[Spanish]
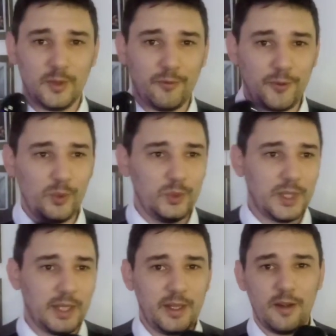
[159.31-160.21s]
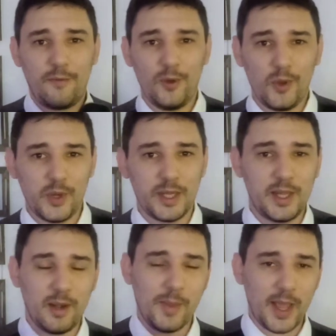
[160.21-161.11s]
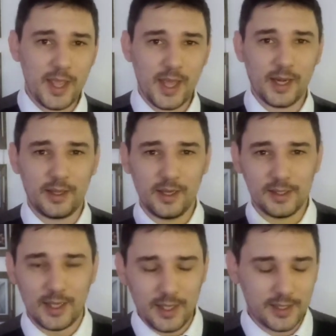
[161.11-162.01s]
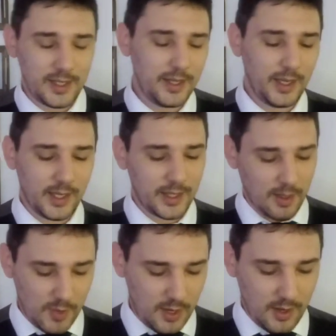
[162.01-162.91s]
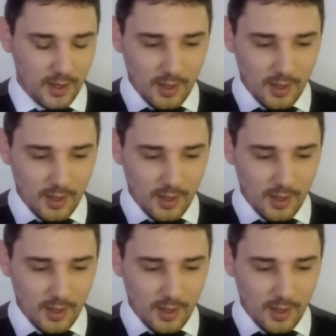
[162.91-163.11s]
Frutas, tiene flores, tiene maderas, tiene salida cítrica también.